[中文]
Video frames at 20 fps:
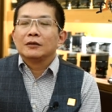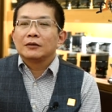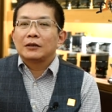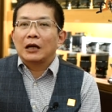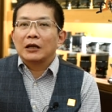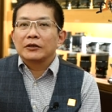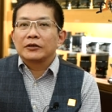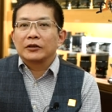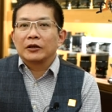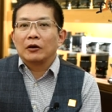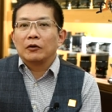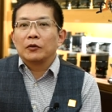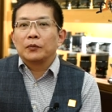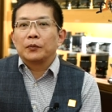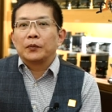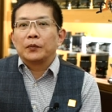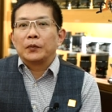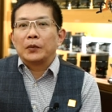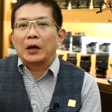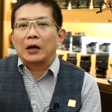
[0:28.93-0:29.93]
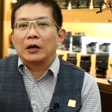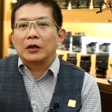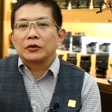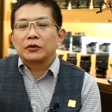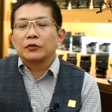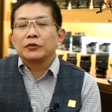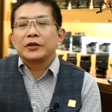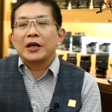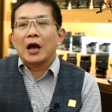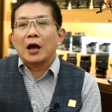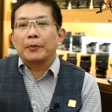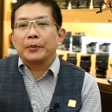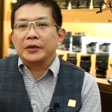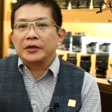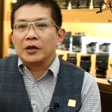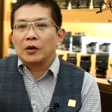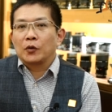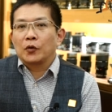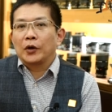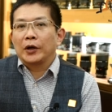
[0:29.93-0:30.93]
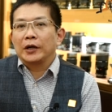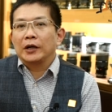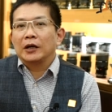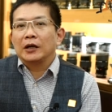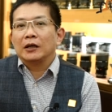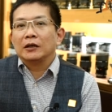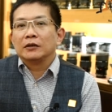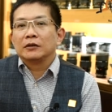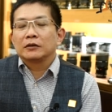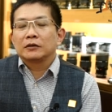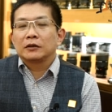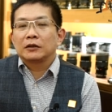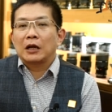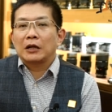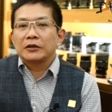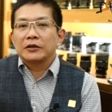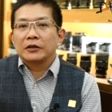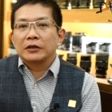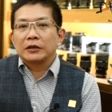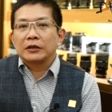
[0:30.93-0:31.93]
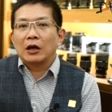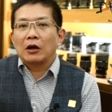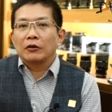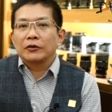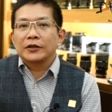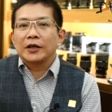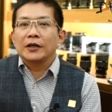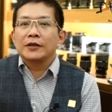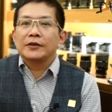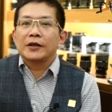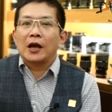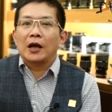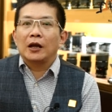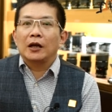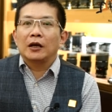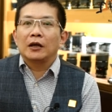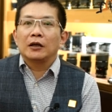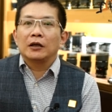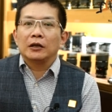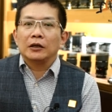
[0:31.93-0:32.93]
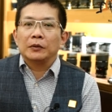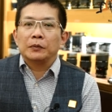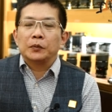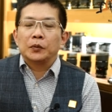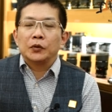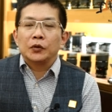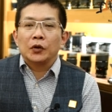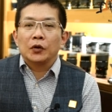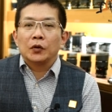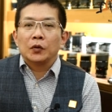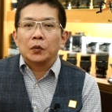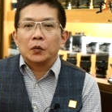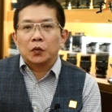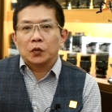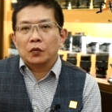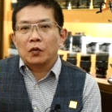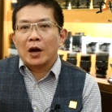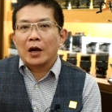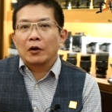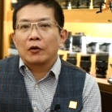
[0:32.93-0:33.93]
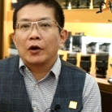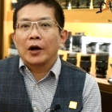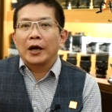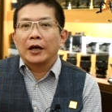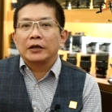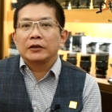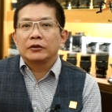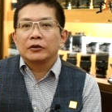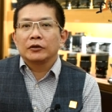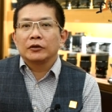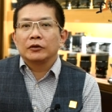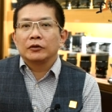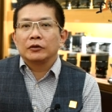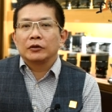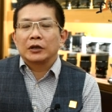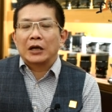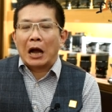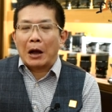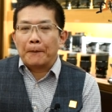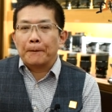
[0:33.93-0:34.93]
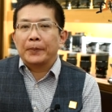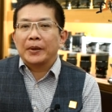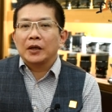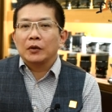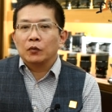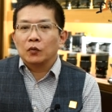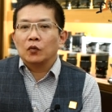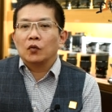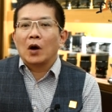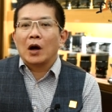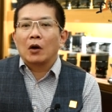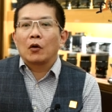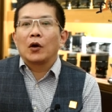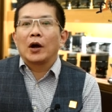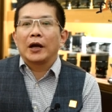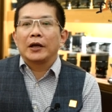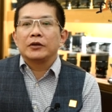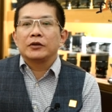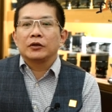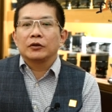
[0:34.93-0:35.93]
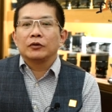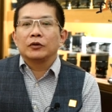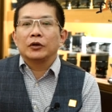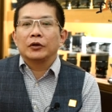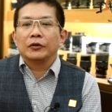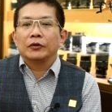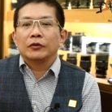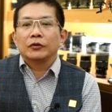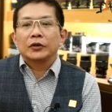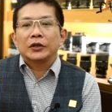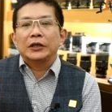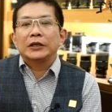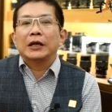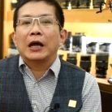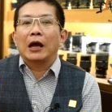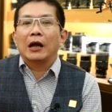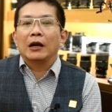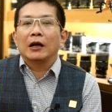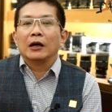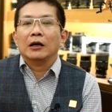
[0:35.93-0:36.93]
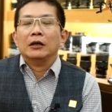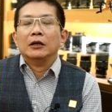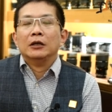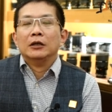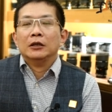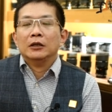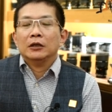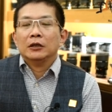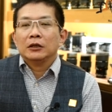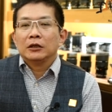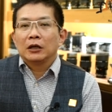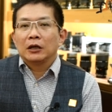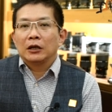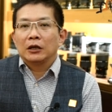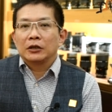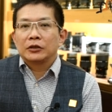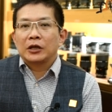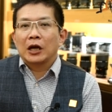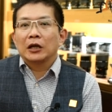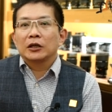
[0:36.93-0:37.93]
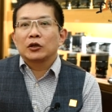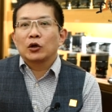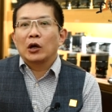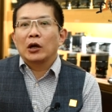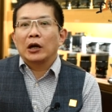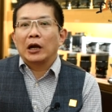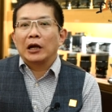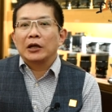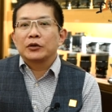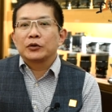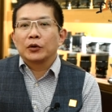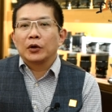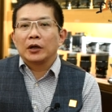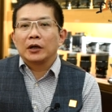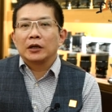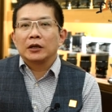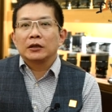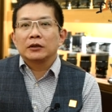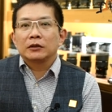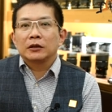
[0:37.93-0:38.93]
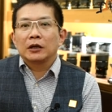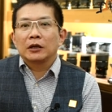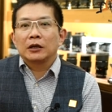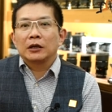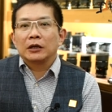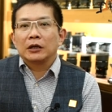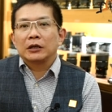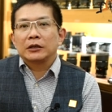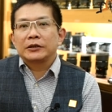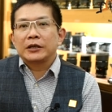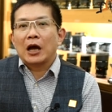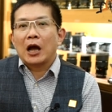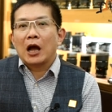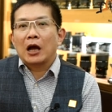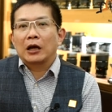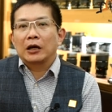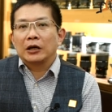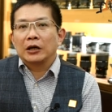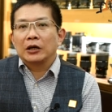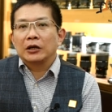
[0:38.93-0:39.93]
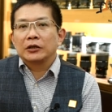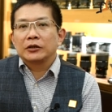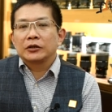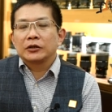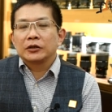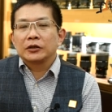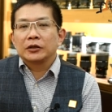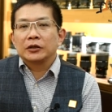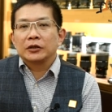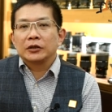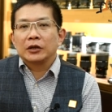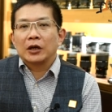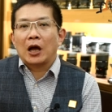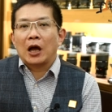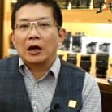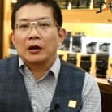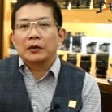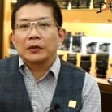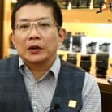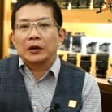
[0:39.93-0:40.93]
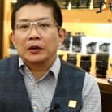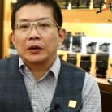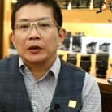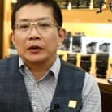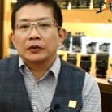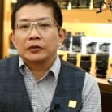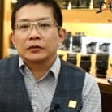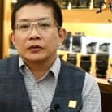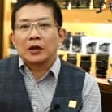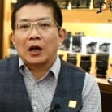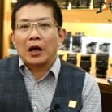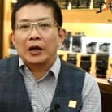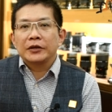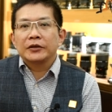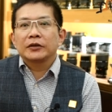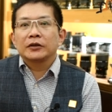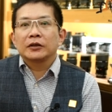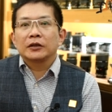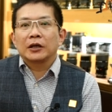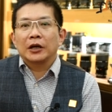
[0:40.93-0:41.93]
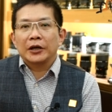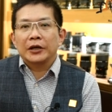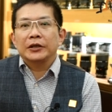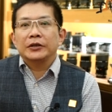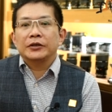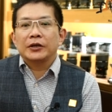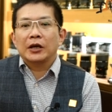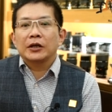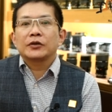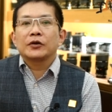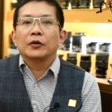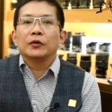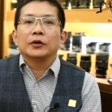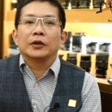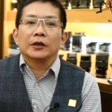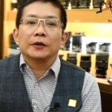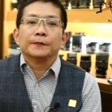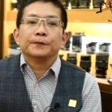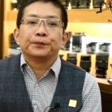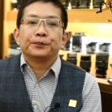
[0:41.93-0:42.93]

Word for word: 当时候啊，售价比较贵了，但是到现在呢，不用五万块就港币五万块就有一台了，呃，相对来说呢，那个价格是呃还是可以接受的。